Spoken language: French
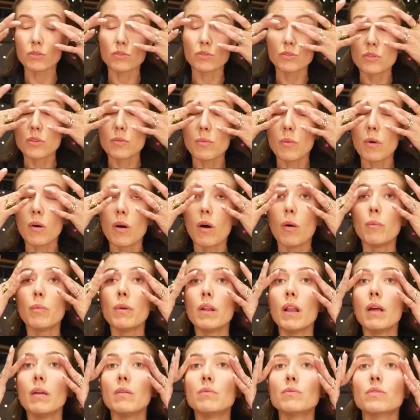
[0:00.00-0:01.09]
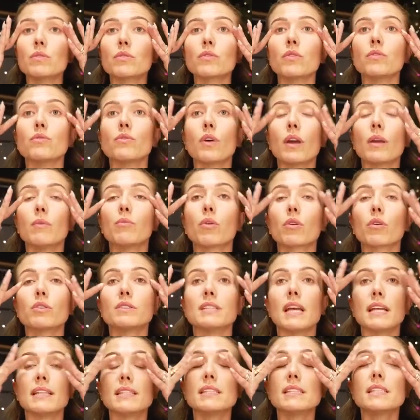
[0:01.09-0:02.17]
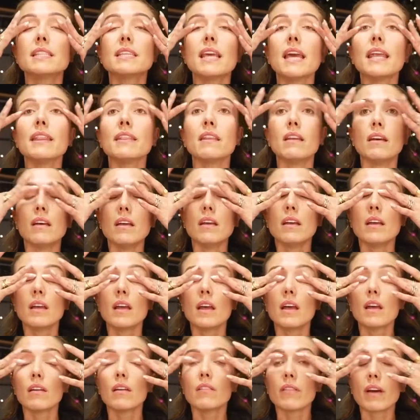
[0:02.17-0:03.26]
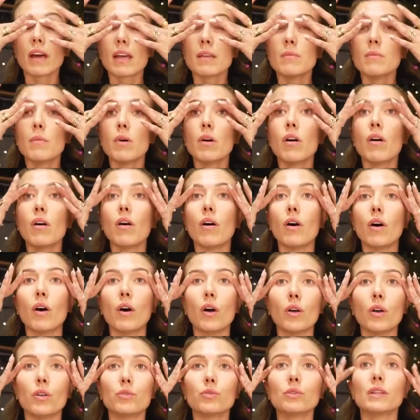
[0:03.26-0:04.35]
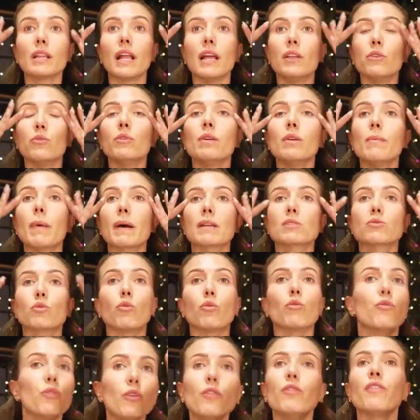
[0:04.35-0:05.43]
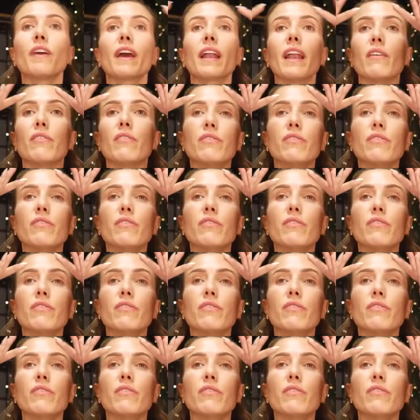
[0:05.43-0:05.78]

justement un peu la même chose que toi et pour que ça tienne vraiment euh, toute la nuit parce qu'on veut faire la